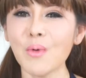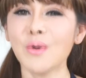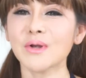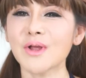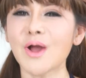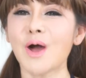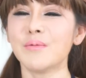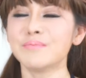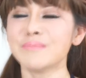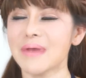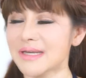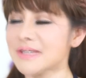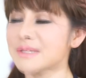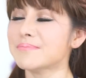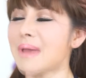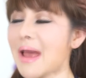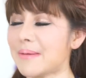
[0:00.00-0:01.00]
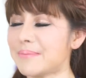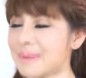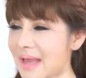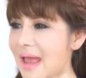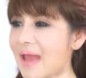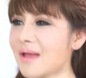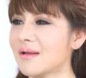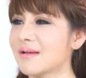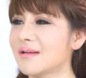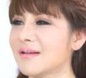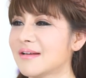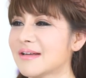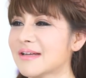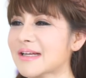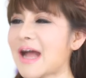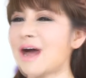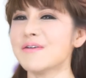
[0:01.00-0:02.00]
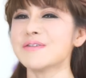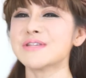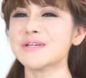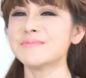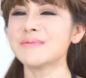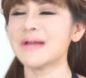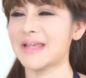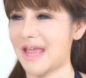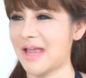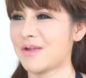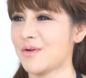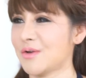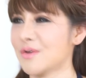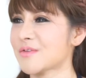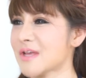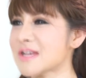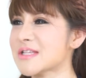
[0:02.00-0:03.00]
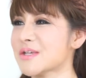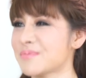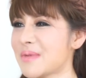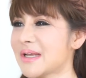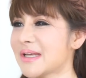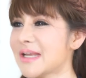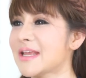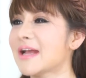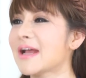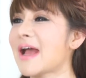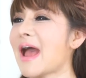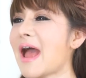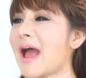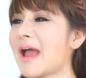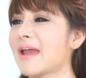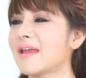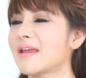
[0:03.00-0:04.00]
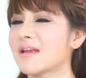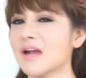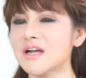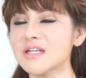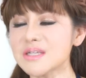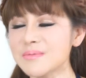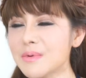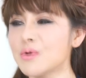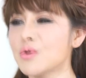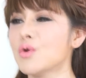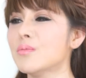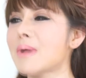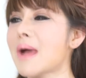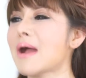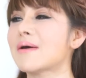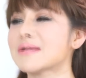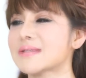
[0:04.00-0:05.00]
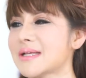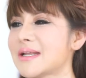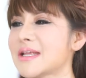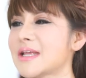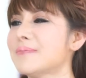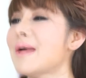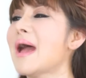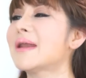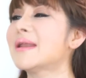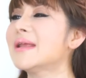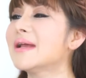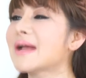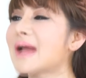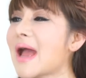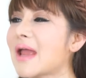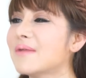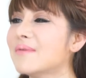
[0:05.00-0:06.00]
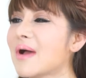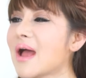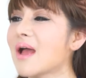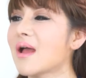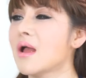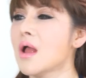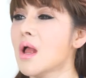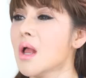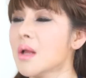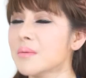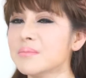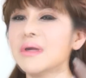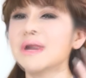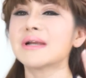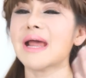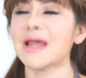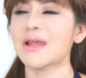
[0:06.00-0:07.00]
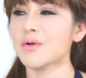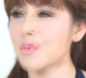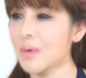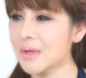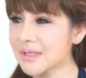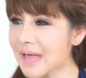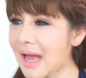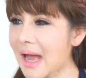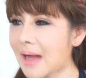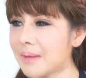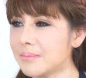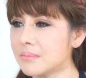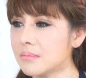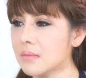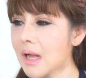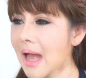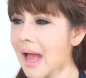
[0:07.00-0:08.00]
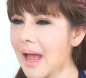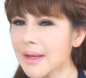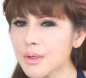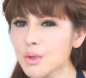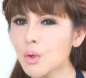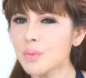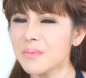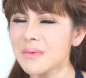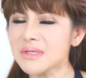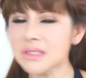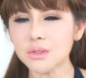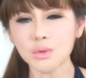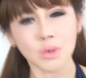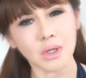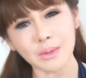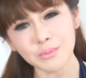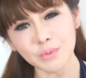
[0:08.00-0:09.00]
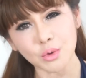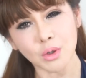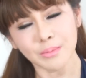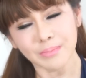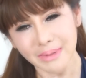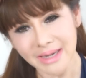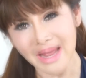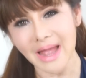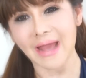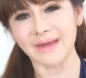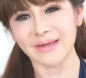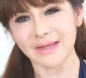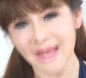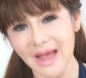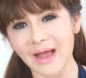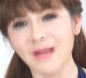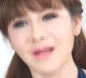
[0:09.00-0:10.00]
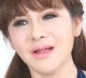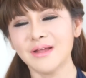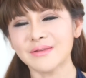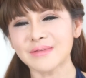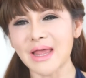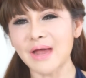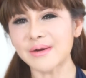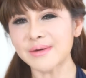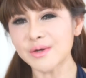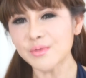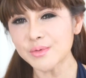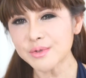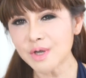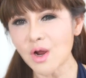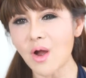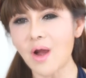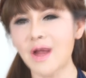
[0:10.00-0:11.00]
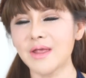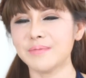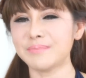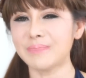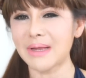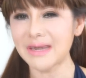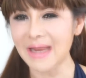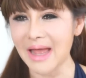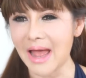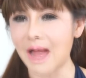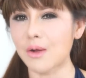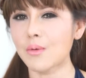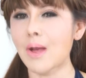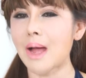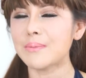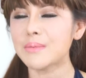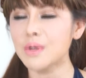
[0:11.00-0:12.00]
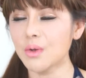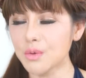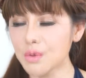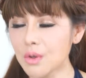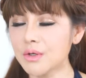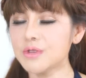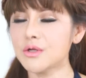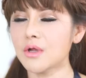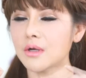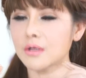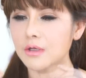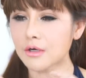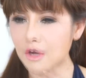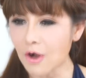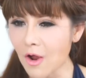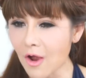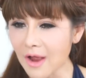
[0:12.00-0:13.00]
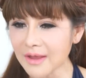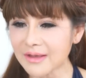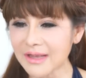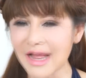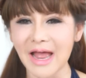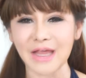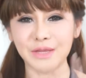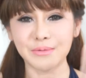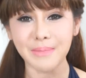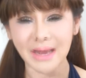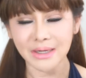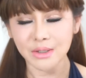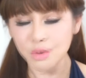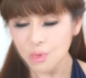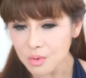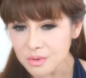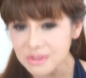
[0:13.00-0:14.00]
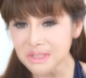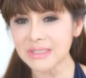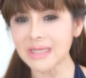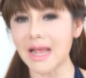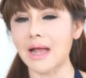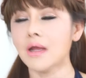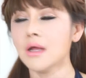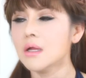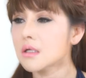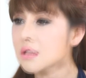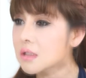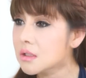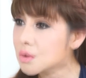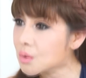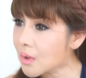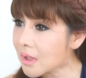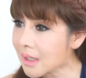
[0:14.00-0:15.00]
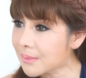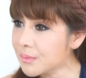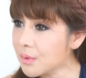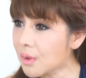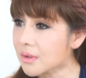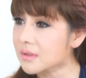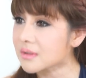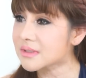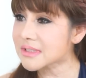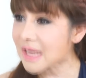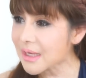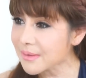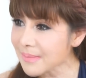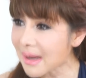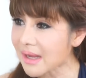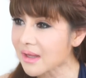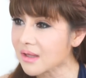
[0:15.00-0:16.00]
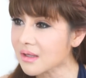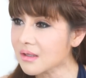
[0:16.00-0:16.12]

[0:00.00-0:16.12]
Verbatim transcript: พูดคอมเมนต์แบบเนี้ยเขาจะมาเก่งกว่าดรเซปิงได้ยังไง เขาจะมารู้มากกว่าศัลยแพทย์ได้ยังไงว่า เมื่อไหร่ควรทำ อายุไม่ใช่ตัวกำหนดของปัญหานะคะ แต่ริ้วรอยปัญหาความเหี่ยวย่นหย่อนคล้อย ไขมันทุกสิ่งอย่าง คือตัวกำหนดใช่ไหม